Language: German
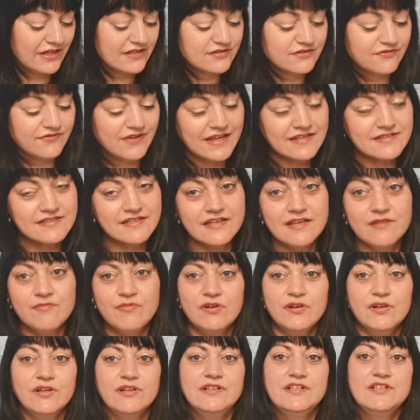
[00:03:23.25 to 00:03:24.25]
Also wer es
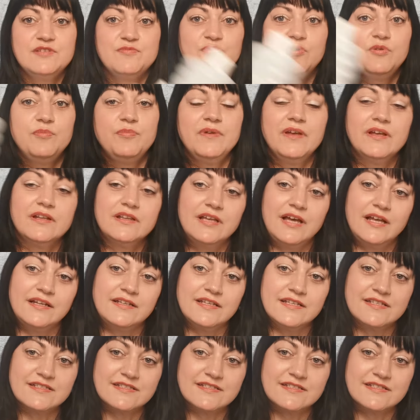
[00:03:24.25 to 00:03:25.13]
immer noch nicht probiert hat,